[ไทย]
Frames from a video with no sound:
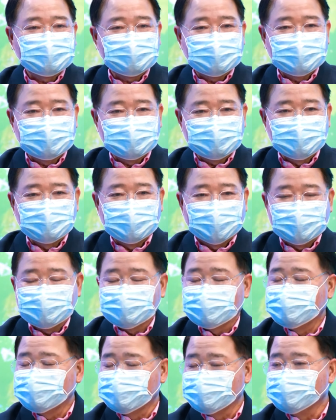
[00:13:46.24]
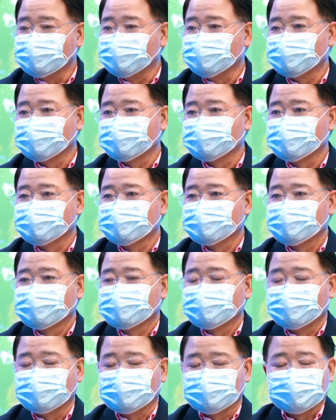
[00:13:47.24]
ตั้งแต่สมัยอาจารย์เจือค่ะ
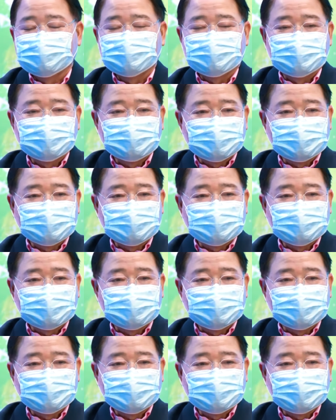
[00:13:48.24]
อาจารย์เจื